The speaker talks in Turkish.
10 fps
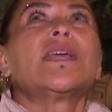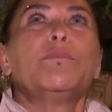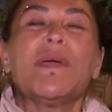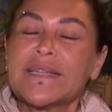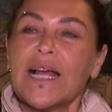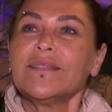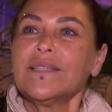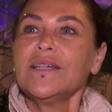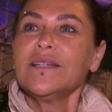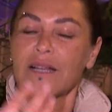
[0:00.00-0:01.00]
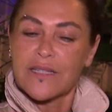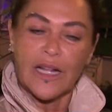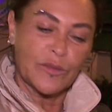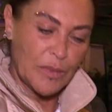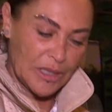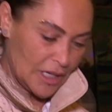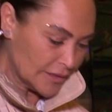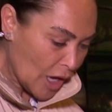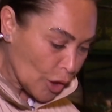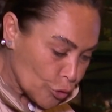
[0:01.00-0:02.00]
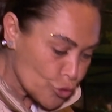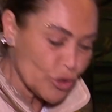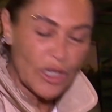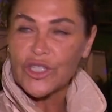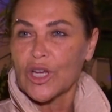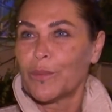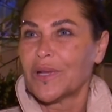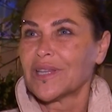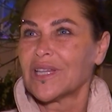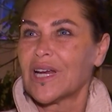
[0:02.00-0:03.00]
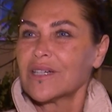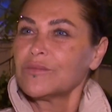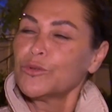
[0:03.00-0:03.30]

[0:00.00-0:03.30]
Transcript: Yani beklentilerini azaltmalılar. Daha küçük yaşamalılar.